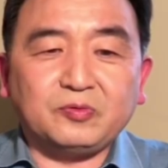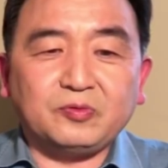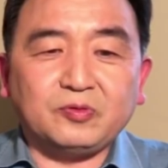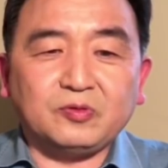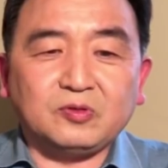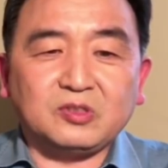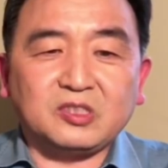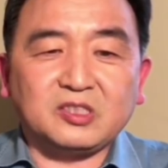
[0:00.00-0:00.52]

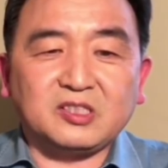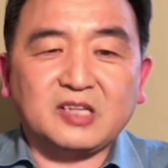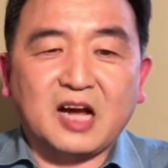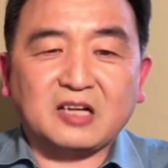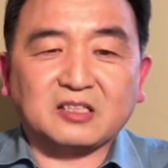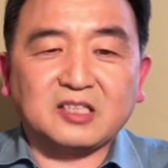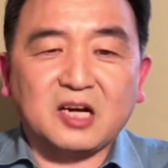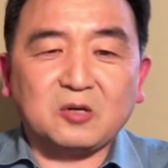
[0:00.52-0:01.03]
副市
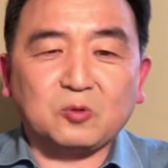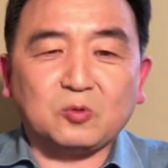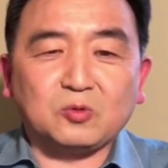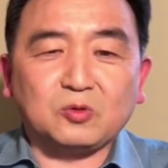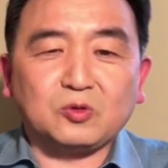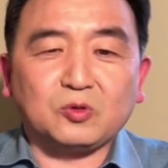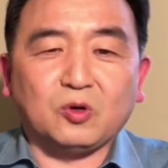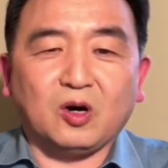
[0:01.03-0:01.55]
长张
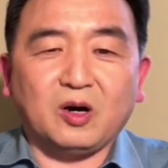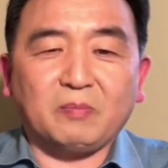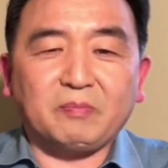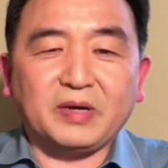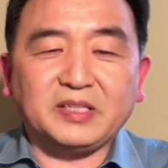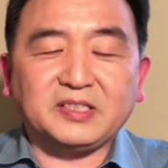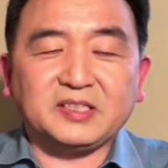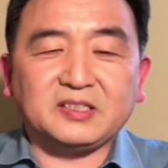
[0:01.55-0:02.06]
工说：“
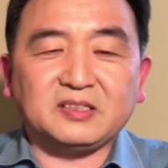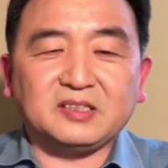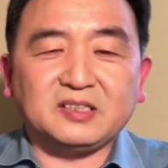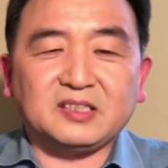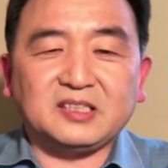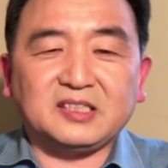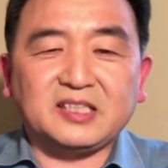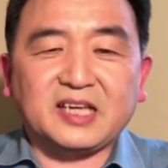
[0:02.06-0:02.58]
北京
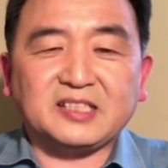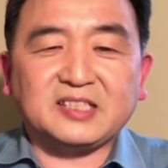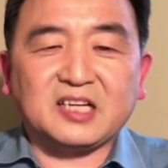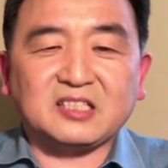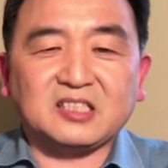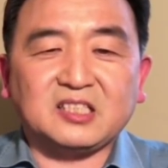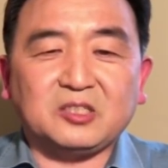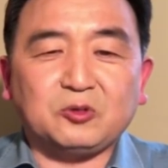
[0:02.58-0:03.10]
今年
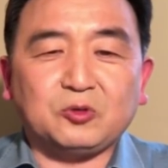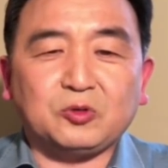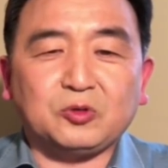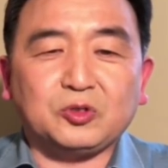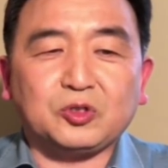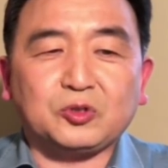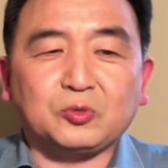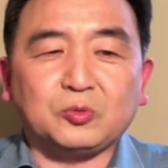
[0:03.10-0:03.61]
将继续
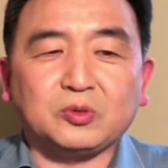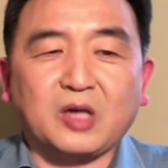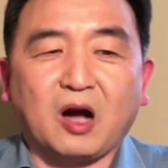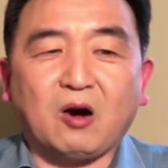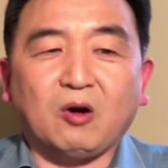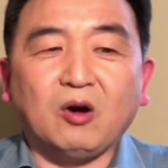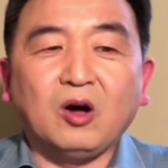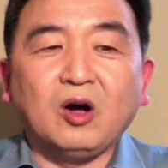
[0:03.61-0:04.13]
疏
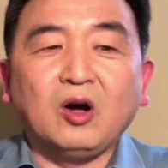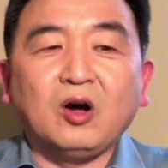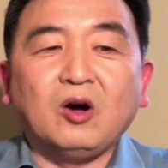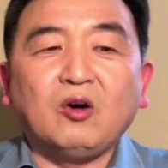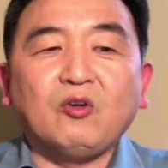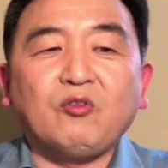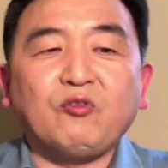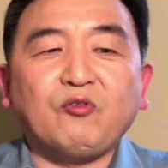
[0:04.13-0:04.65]
导
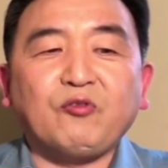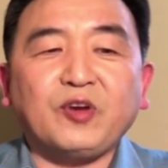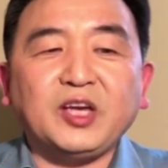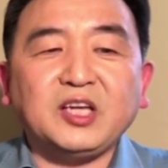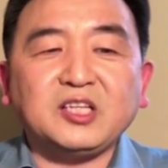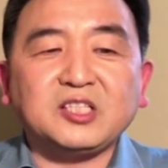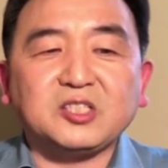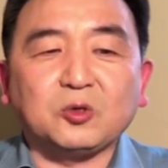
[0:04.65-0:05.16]

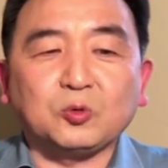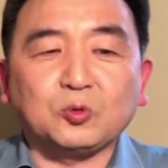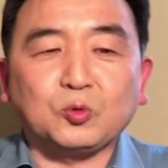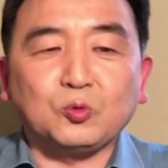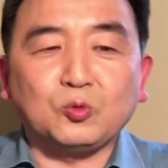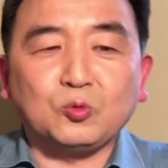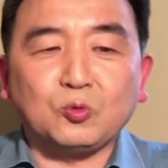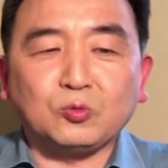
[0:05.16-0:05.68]
非首
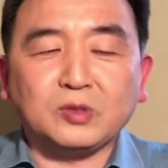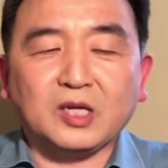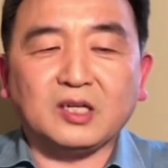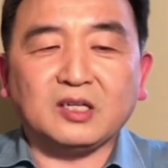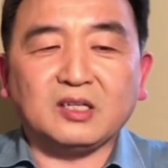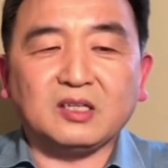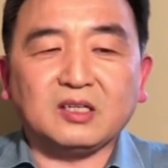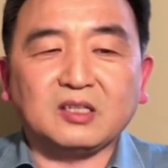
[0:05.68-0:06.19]
都功
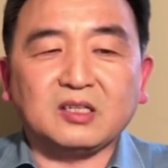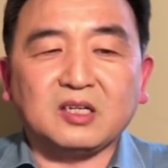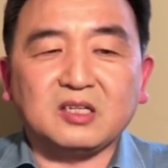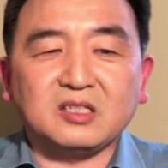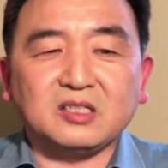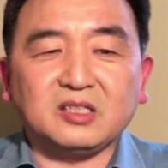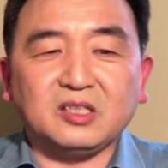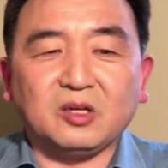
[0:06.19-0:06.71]
能，
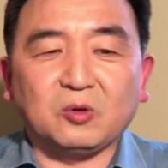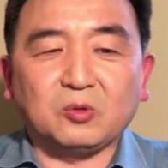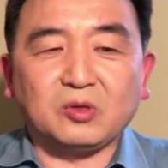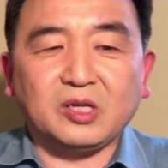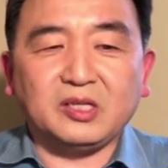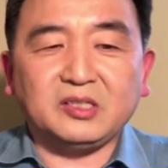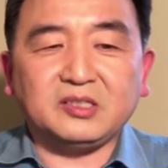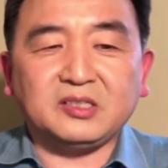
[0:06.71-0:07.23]
更有
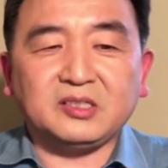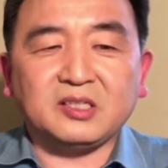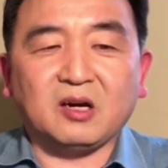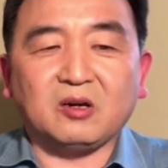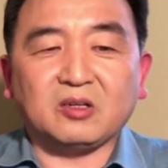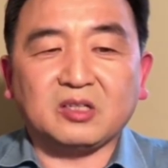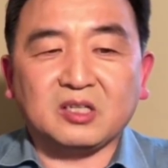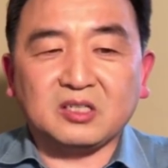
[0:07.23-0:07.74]
利效、
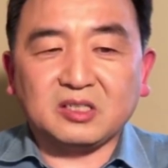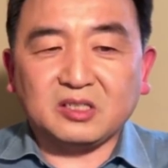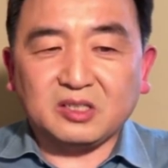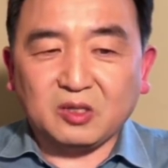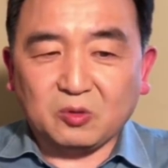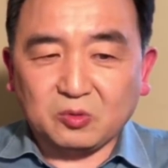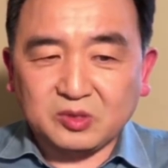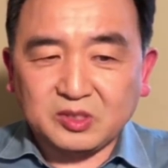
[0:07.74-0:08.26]
更
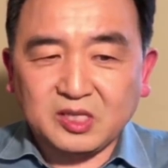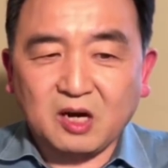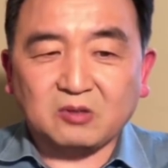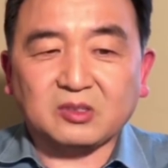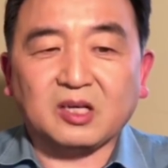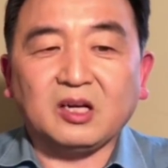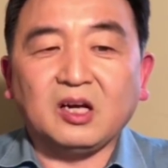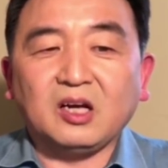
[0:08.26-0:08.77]
有效
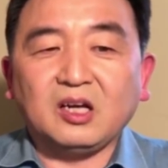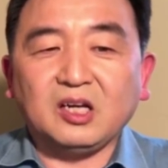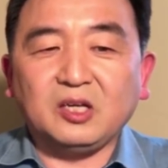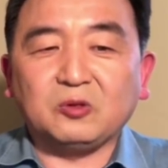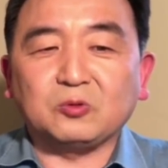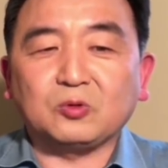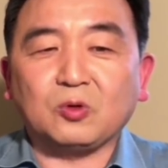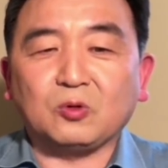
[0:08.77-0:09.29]
的利
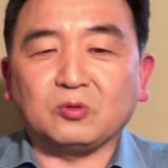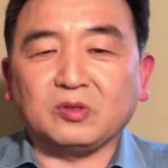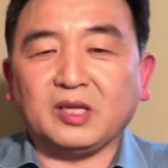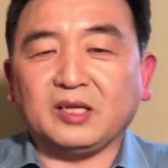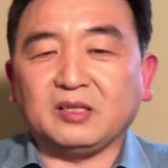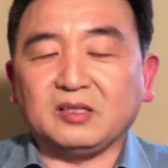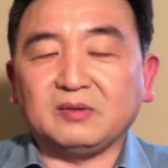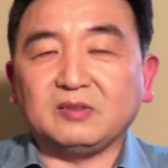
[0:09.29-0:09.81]
用土
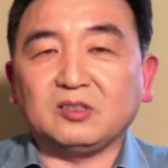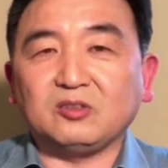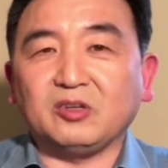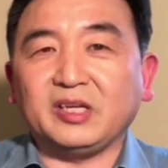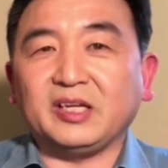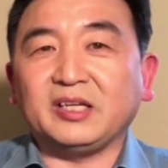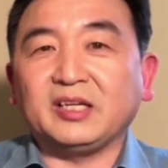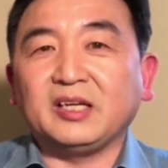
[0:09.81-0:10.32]
地。
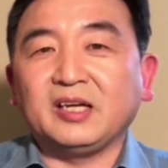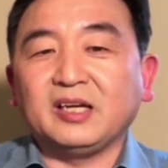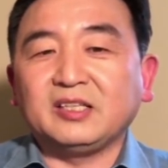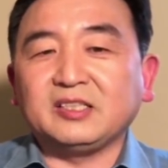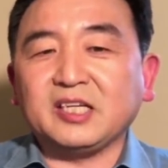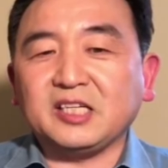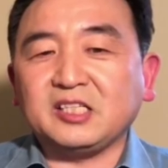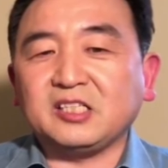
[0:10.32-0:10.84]
所以，
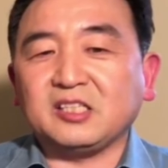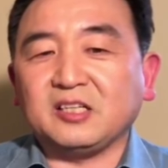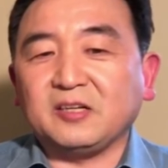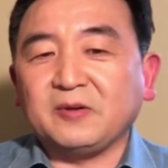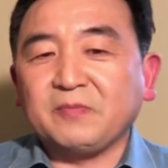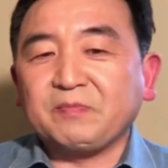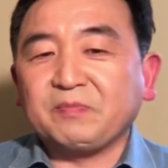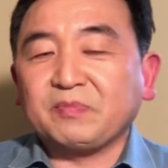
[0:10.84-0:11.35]
这
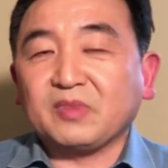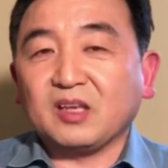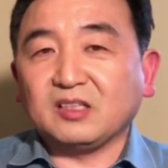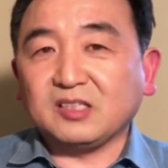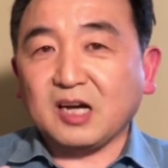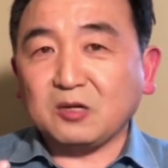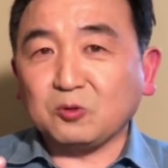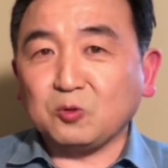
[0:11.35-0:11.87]
是
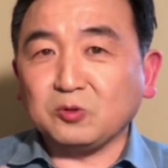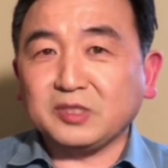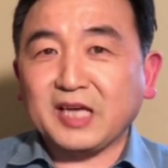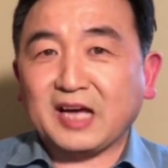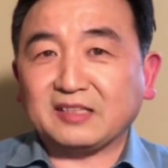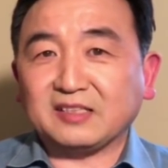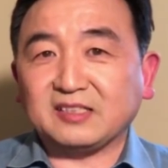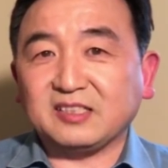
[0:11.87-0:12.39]
张工
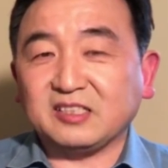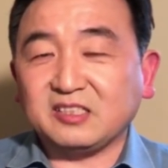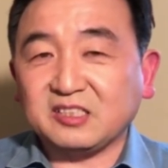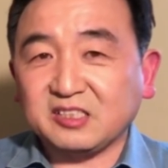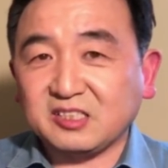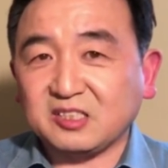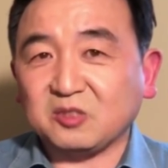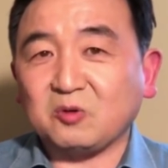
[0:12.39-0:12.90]
讲的，这
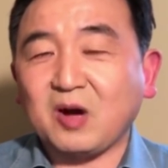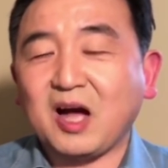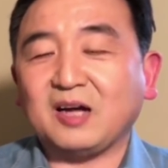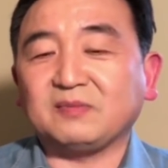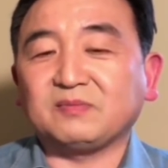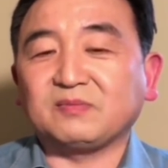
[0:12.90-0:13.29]
是实话。